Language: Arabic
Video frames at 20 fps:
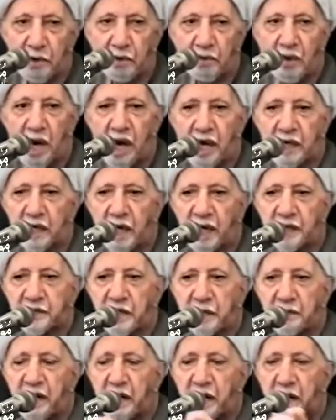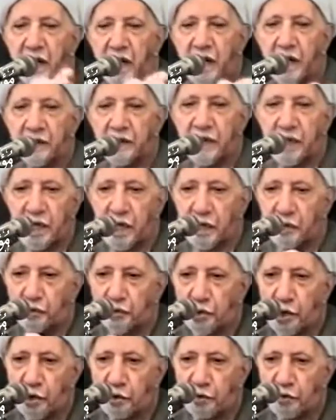ولا تحسبن الذين
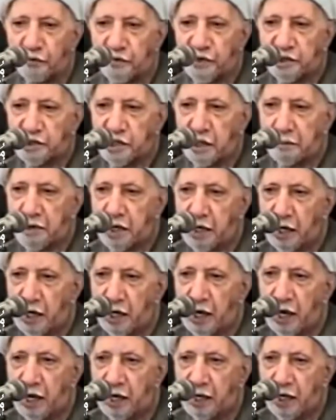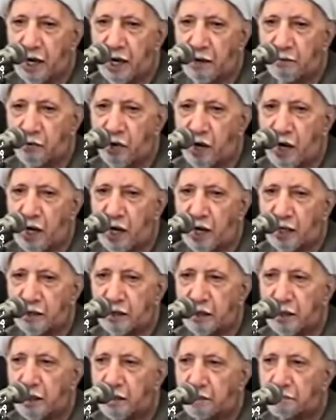قتلوا في سبيل الله أموات
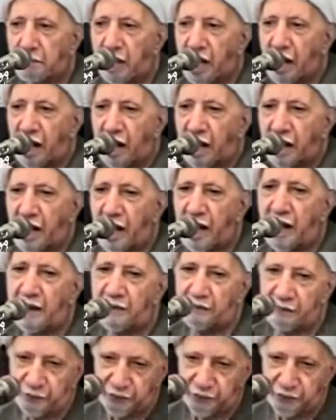بل أحياء